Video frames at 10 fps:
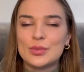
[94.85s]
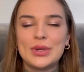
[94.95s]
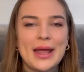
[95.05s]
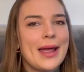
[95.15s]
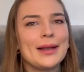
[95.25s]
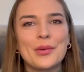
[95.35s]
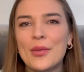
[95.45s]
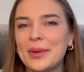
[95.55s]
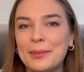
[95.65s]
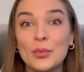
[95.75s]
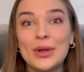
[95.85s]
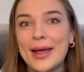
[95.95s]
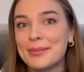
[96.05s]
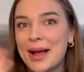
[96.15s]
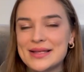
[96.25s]
mulher, homem,
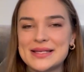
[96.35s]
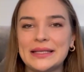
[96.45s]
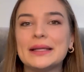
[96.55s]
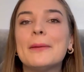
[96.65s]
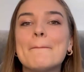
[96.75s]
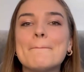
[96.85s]
mulher mais ainda,